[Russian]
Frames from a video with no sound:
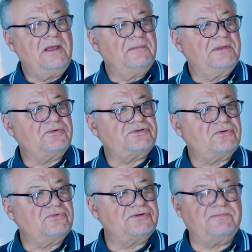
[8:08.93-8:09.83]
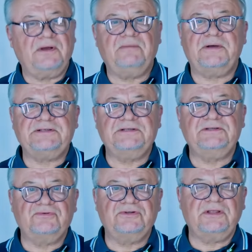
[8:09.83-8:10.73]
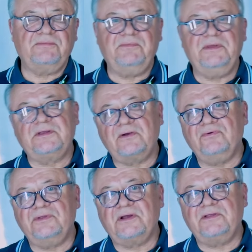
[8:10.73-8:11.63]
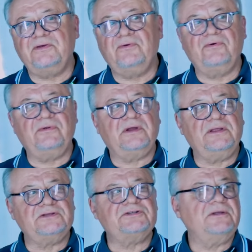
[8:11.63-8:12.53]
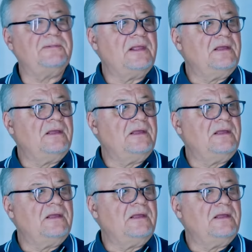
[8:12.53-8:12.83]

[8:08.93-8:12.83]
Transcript: потому что он уже по опасности уже там имеет какую-то категорию. Конечно,